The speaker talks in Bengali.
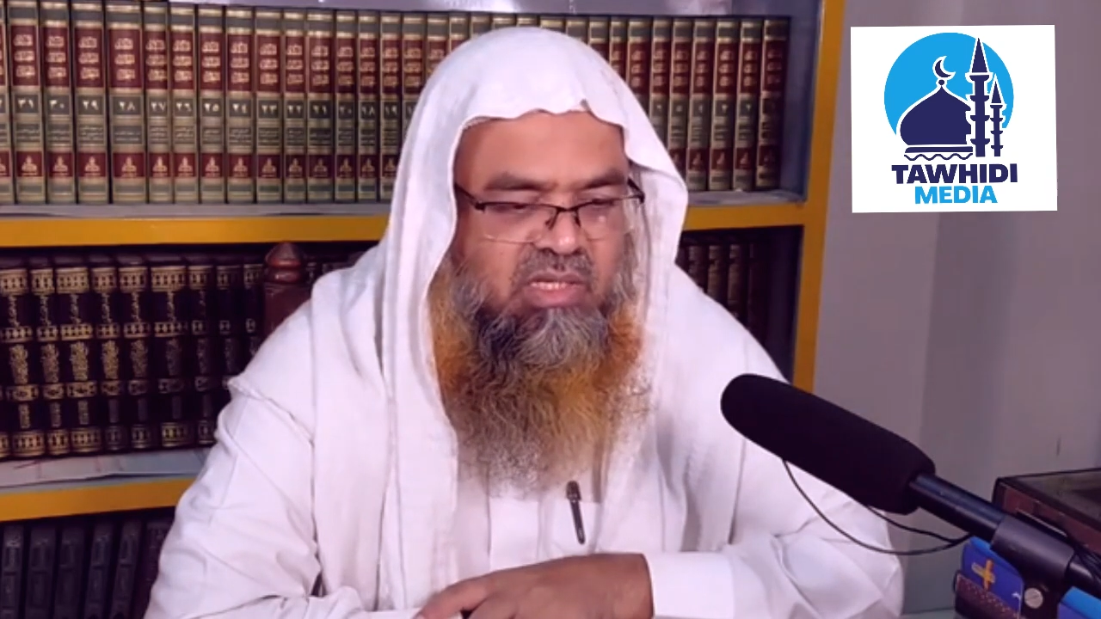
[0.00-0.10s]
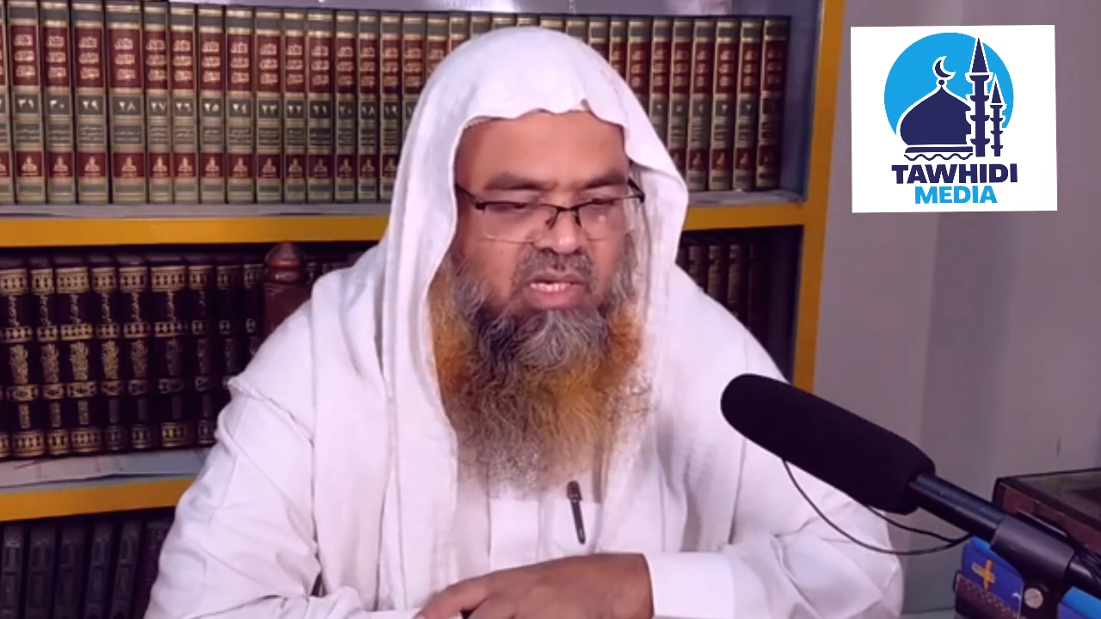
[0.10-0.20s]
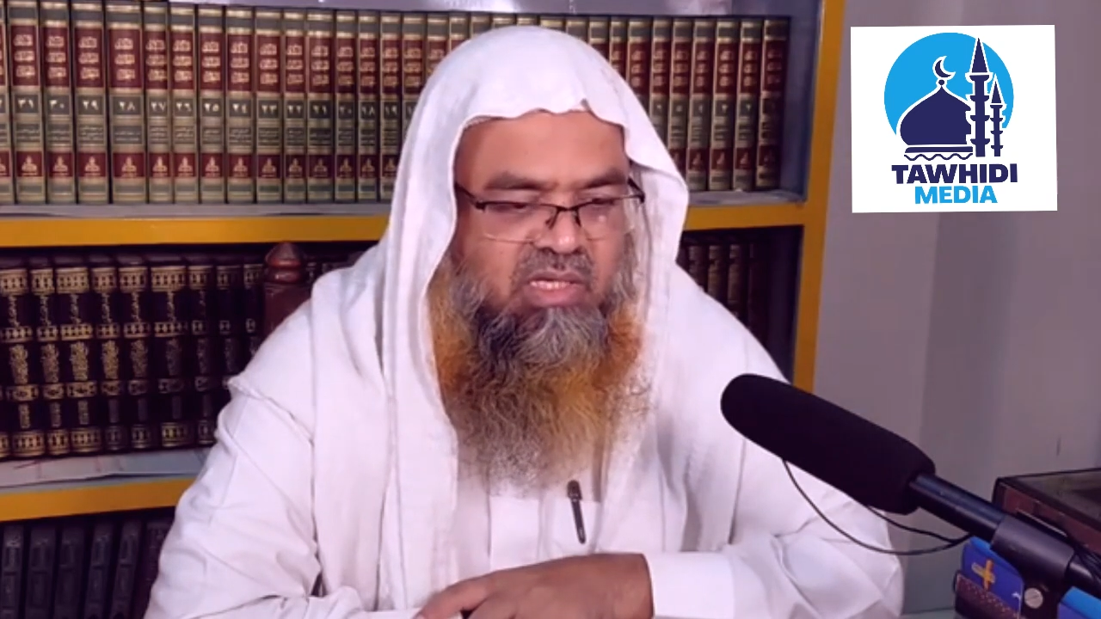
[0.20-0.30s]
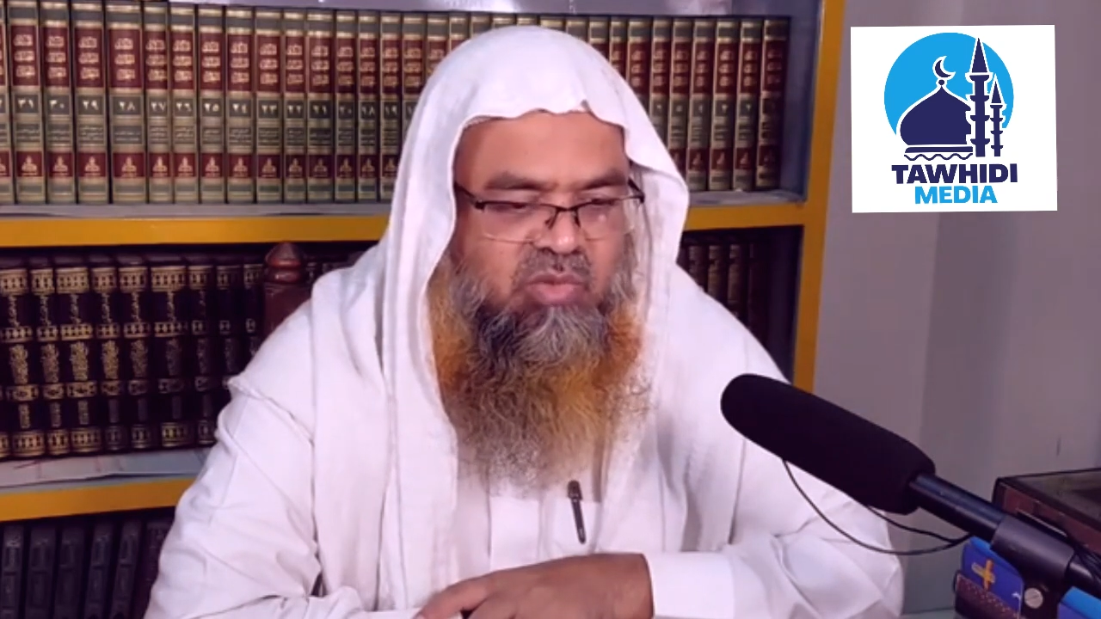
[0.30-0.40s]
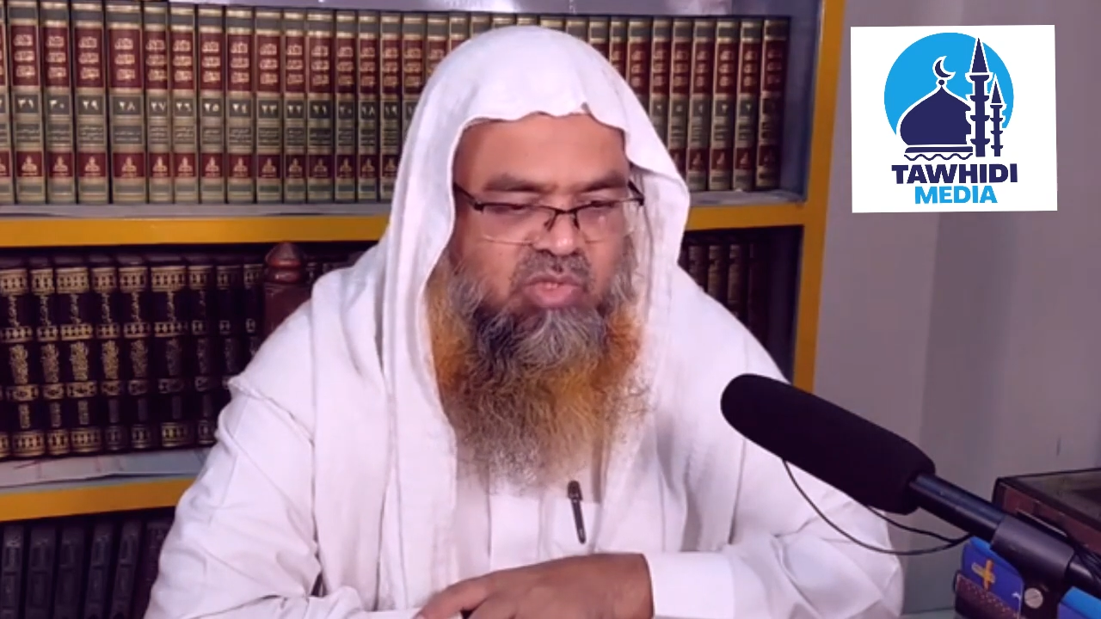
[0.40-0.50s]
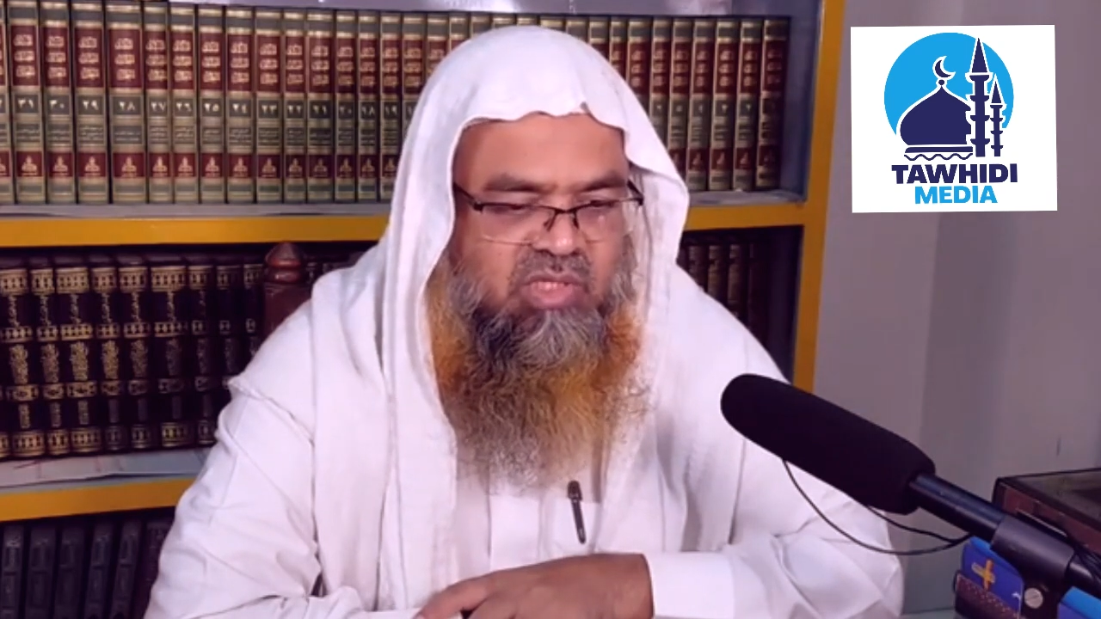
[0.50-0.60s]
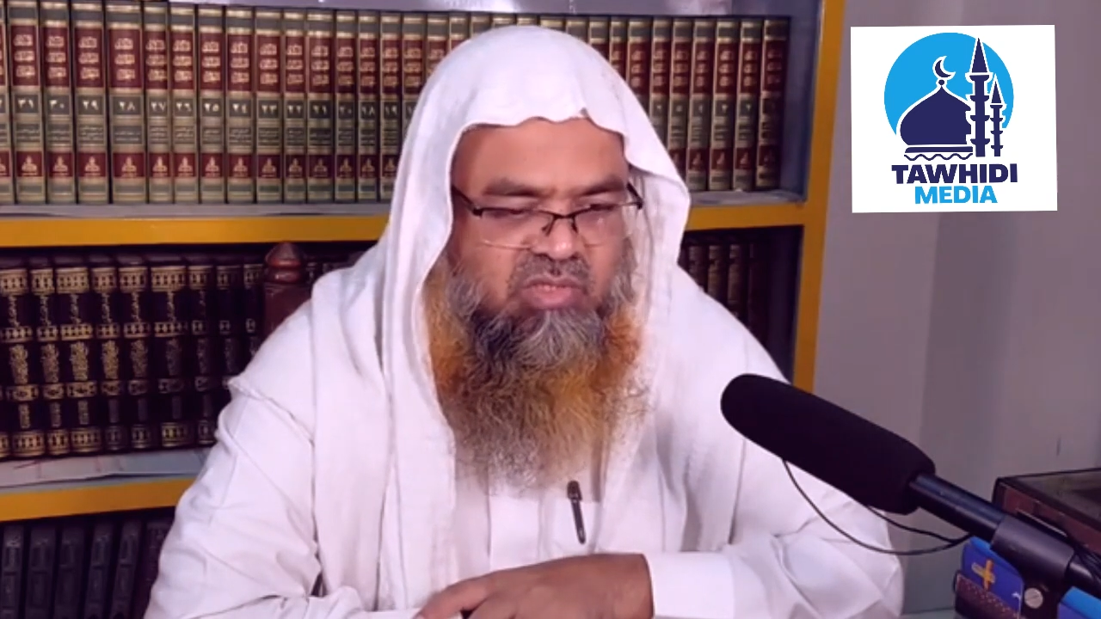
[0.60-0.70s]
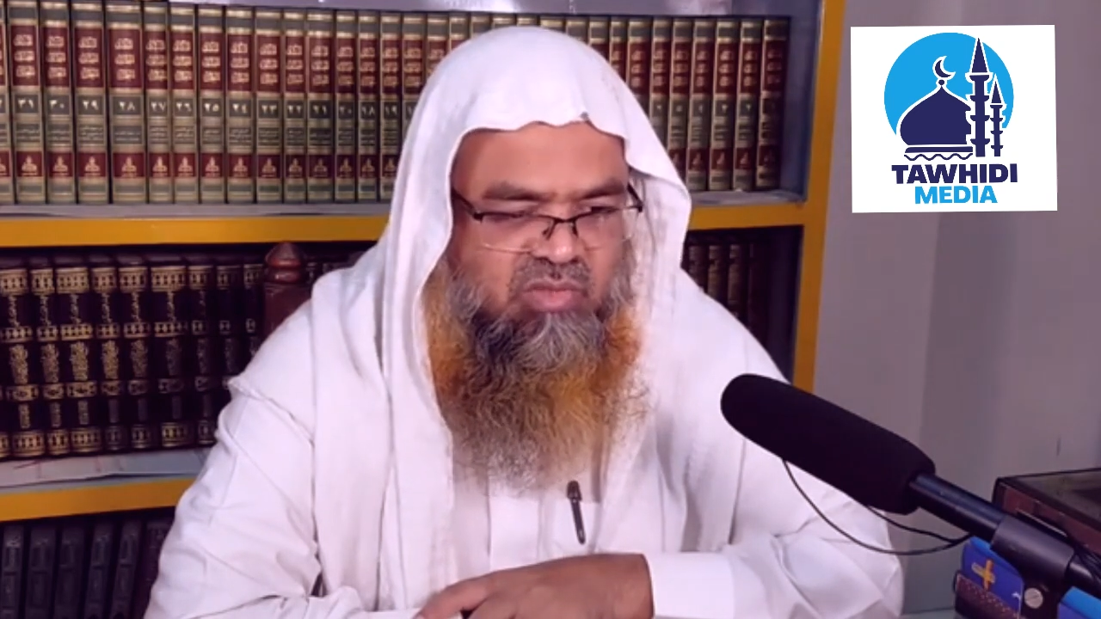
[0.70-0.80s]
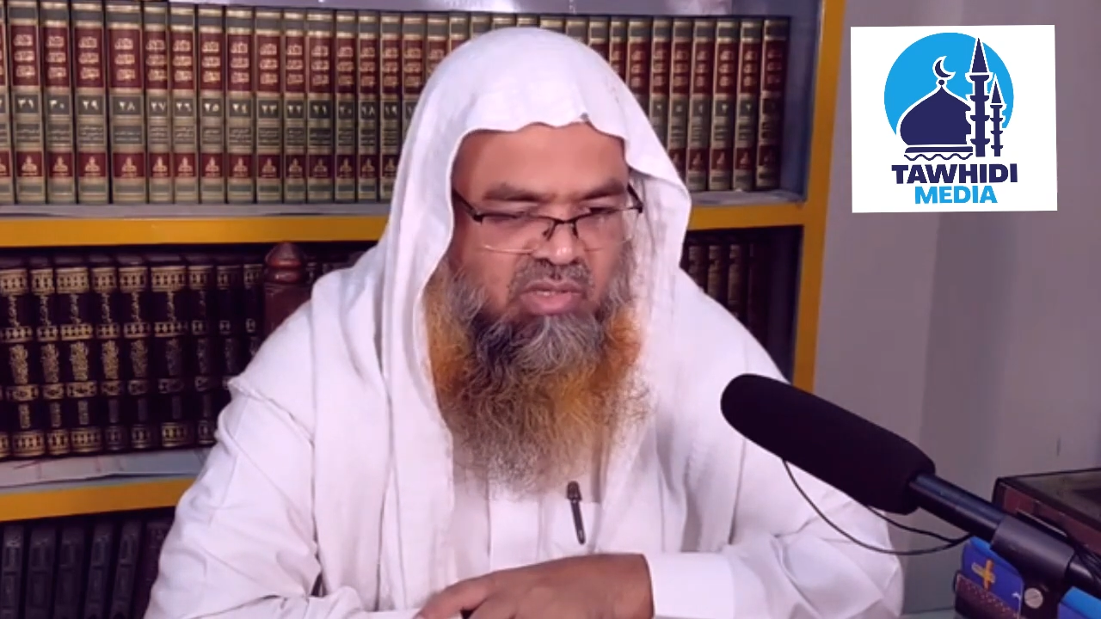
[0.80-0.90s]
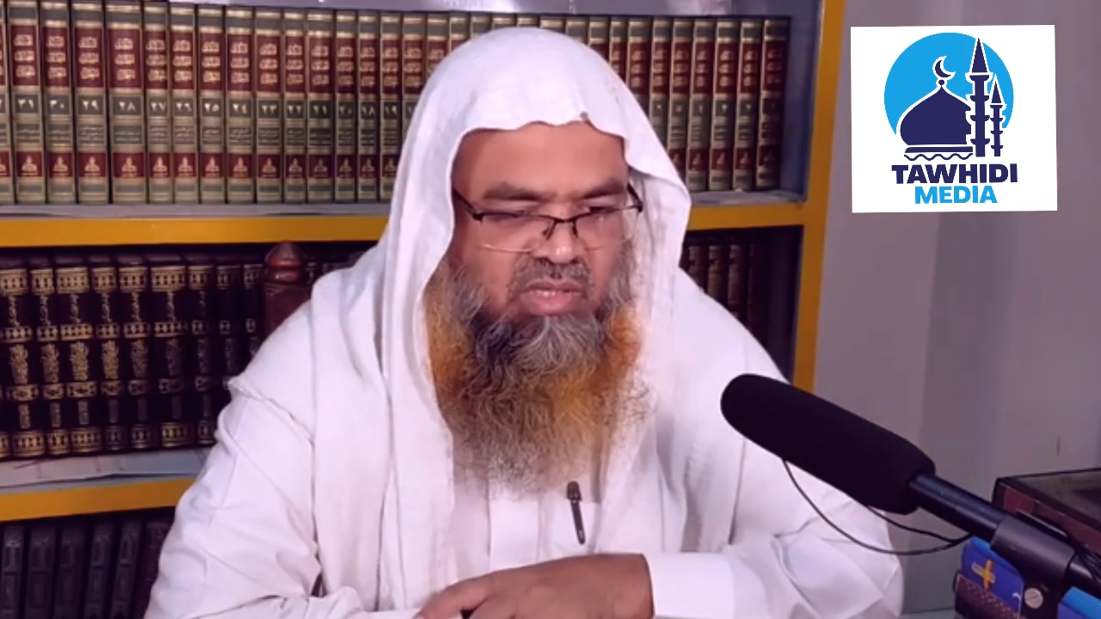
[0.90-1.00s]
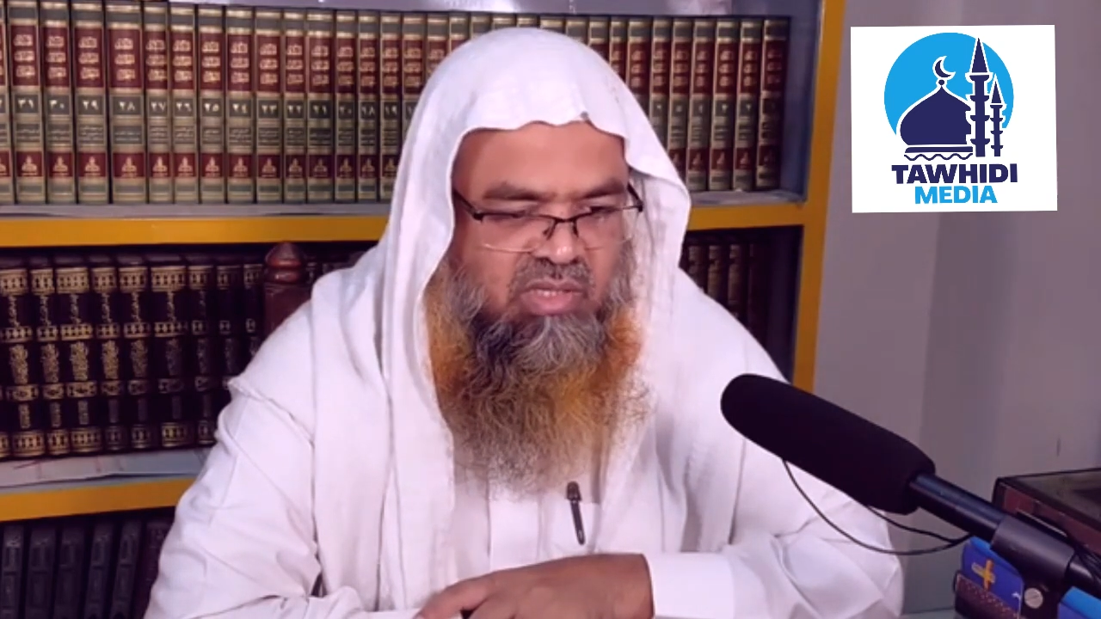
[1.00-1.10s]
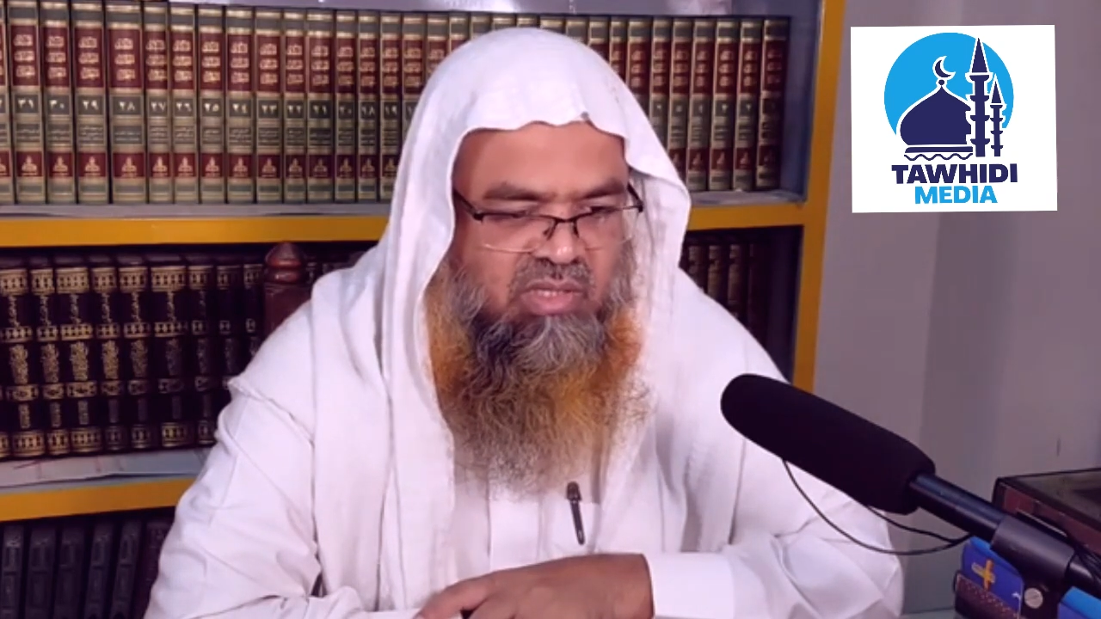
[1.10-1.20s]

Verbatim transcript: এটা দোষের কিছু নয়